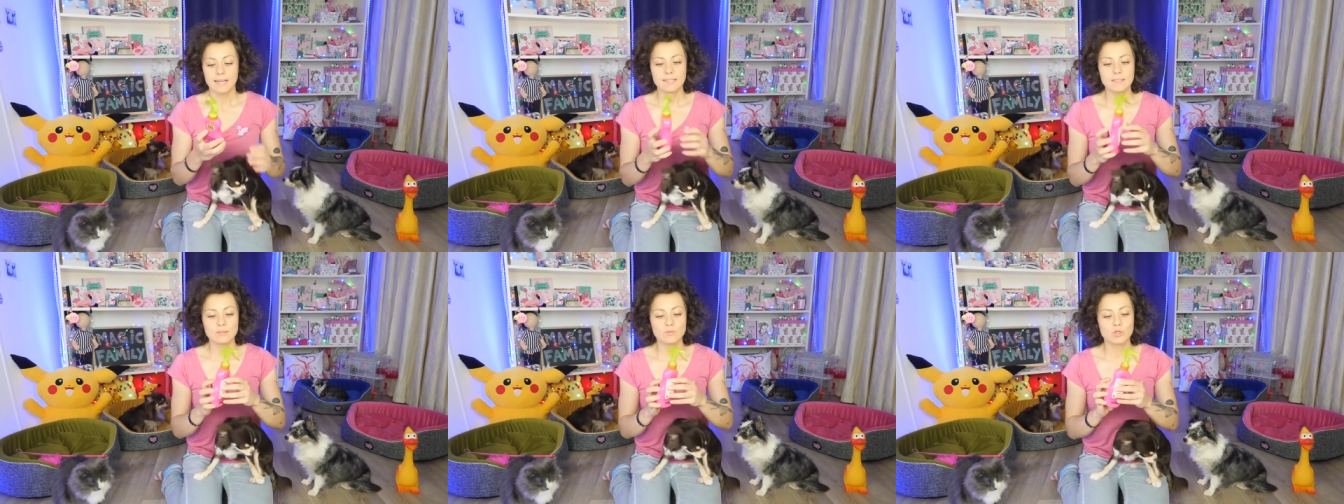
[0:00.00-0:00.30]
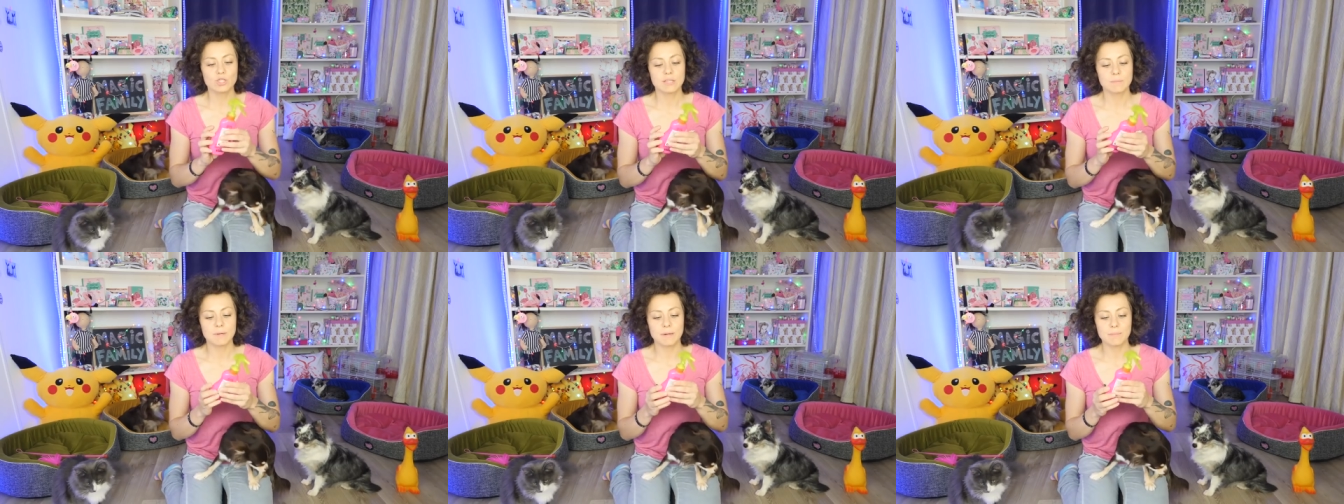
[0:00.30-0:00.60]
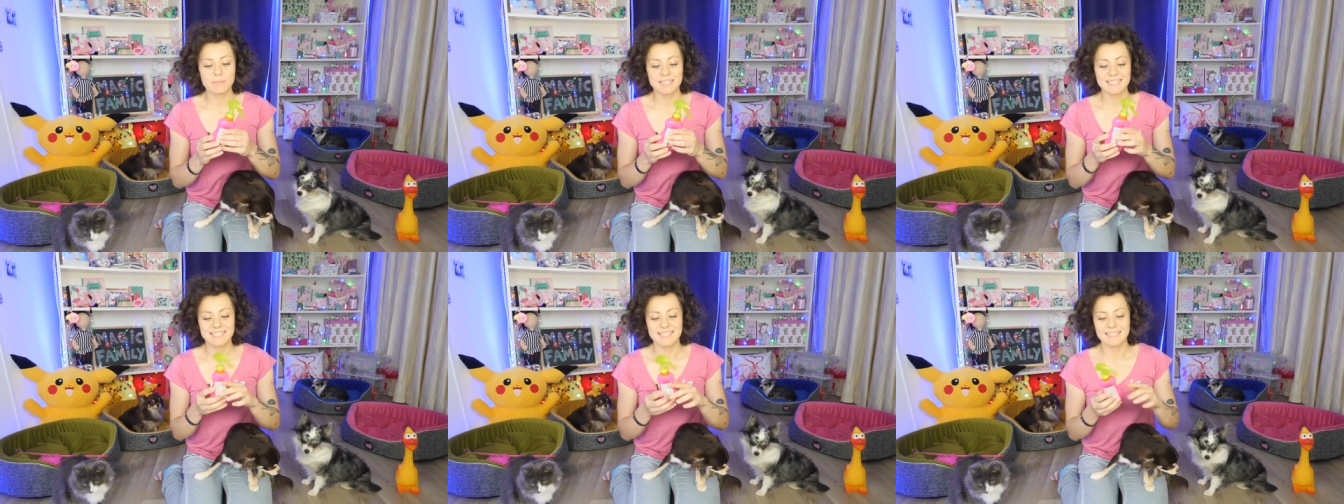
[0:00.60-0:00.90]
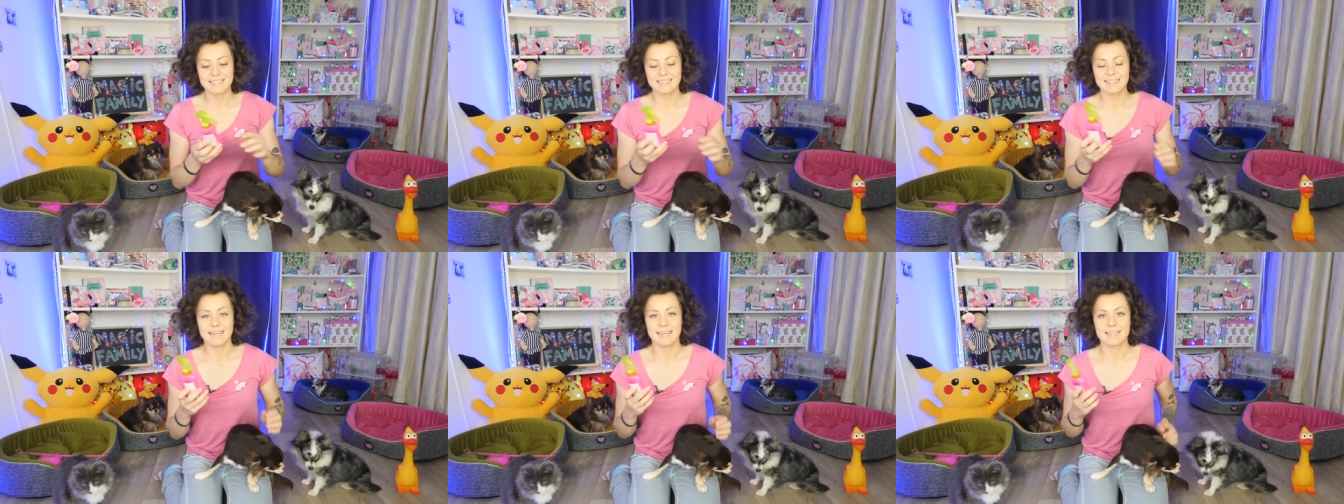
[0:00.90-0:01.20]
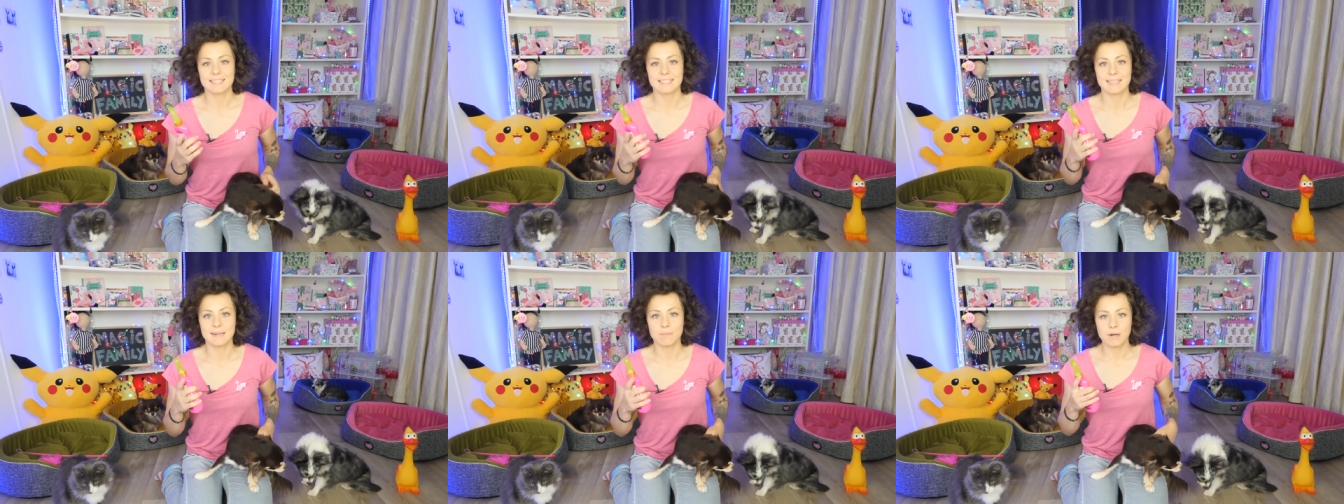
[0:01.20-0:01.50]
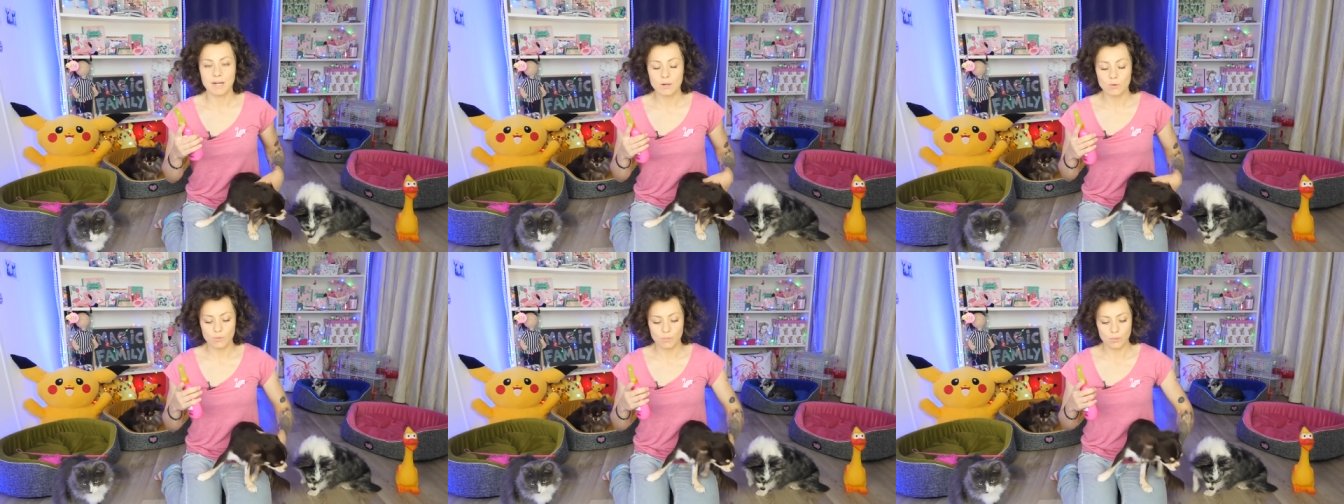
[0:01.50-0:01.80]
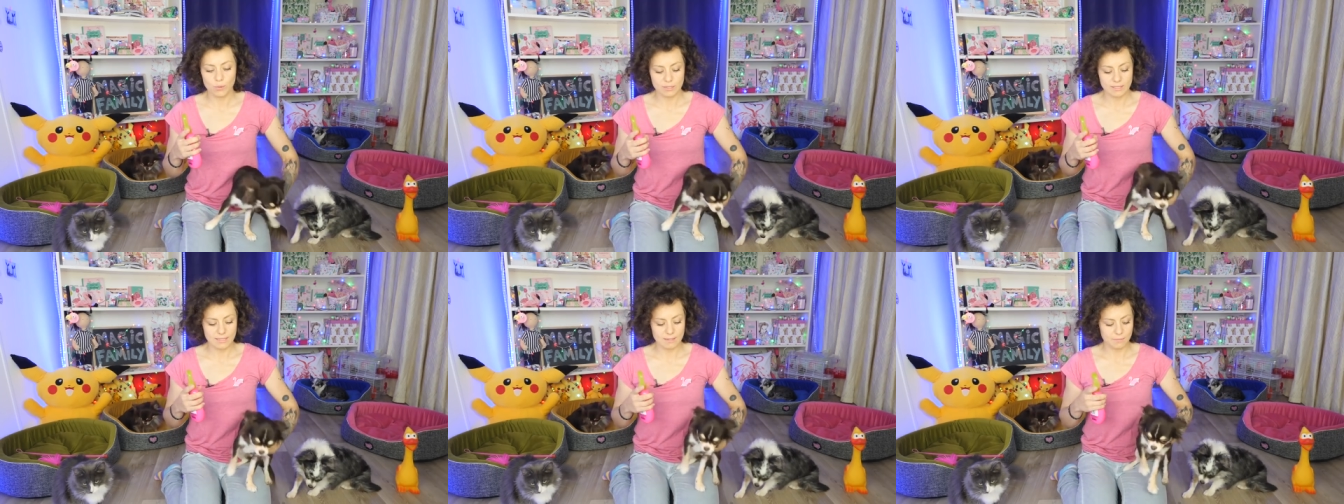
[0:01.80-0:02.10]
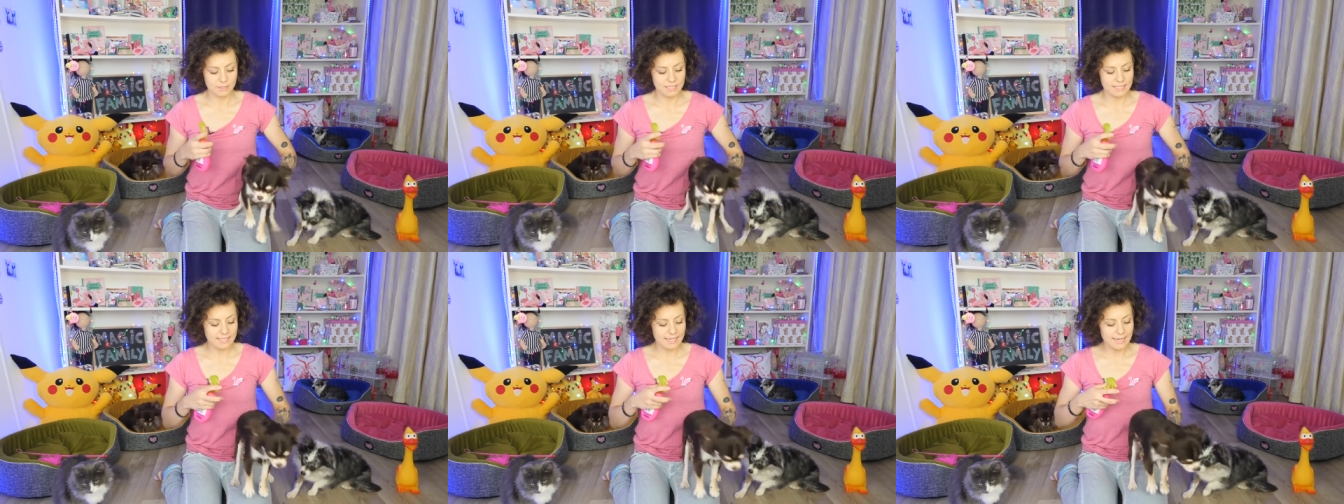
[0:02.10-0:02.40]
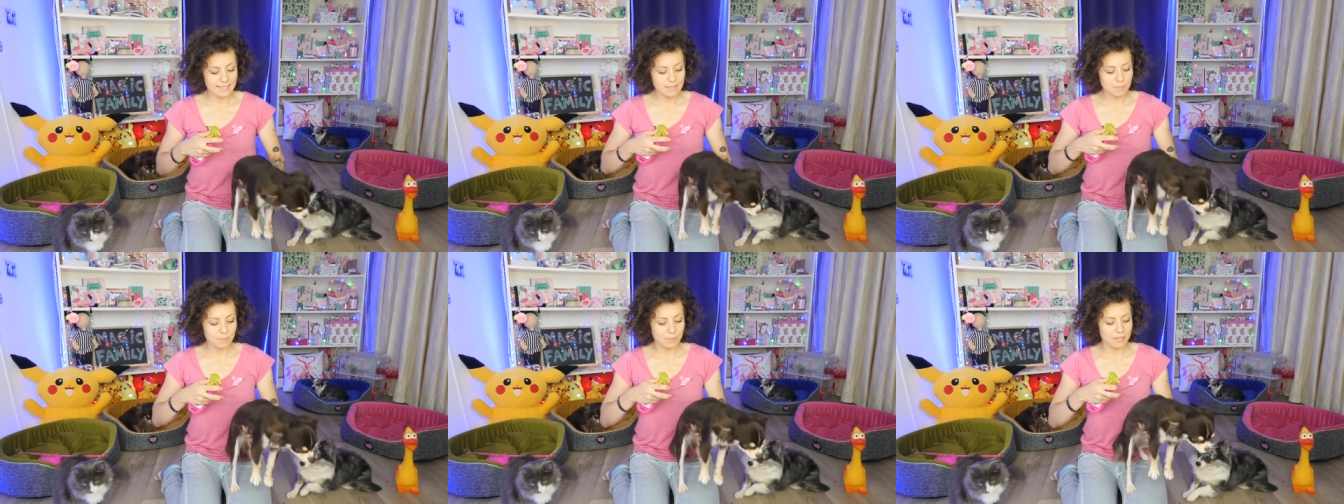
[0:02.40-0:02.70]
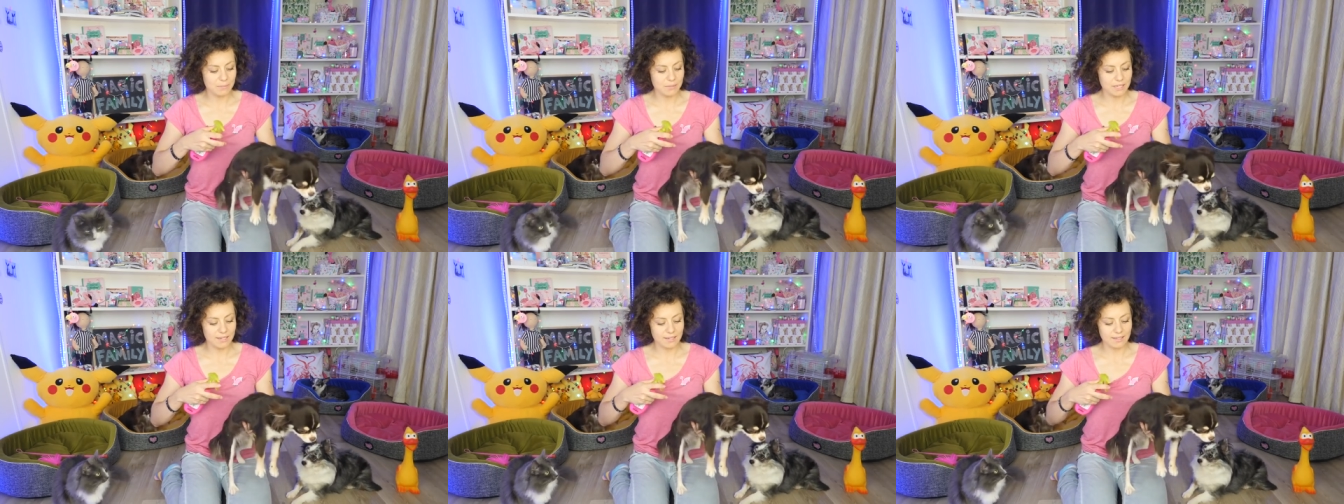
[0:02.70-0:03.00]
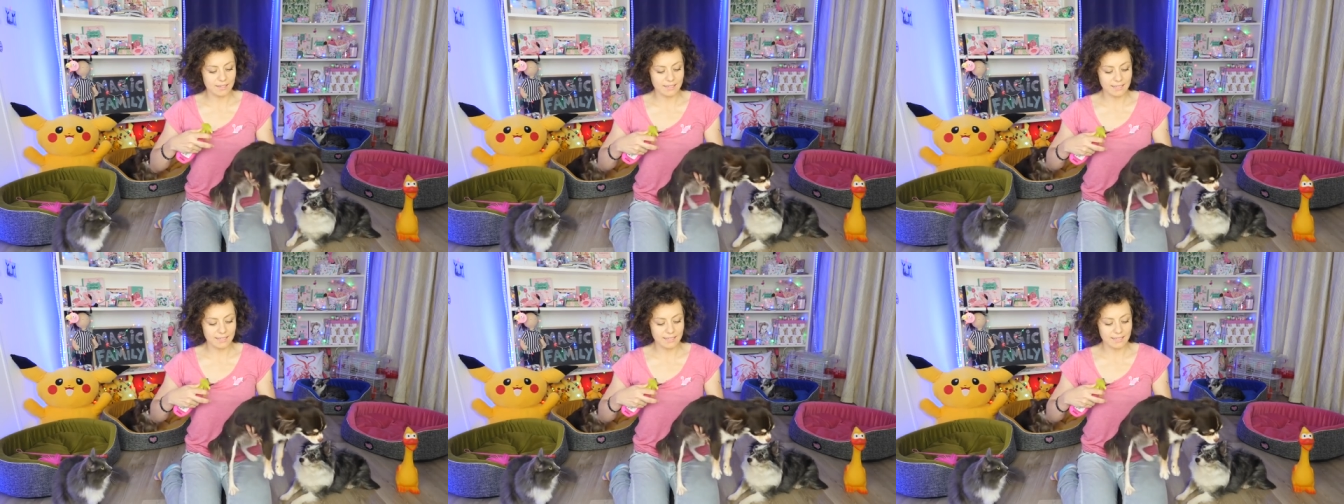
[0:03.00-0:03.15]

Это нужно побрызгать на собаку после мытья, например,